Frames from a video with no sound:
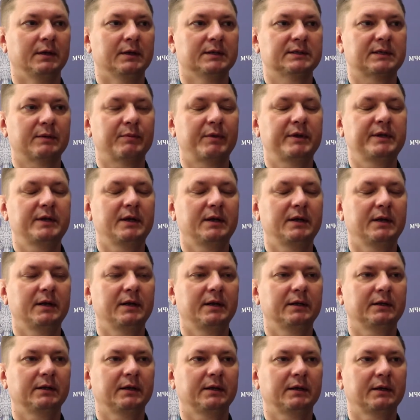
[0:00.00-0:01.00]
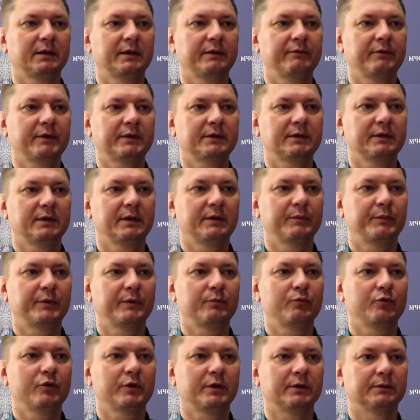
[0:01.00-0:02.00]
Самодельные электронагревательные
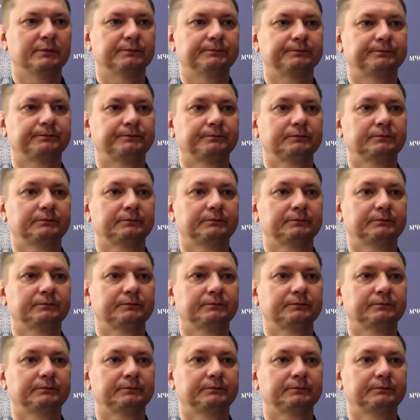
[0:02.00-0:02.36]
приборы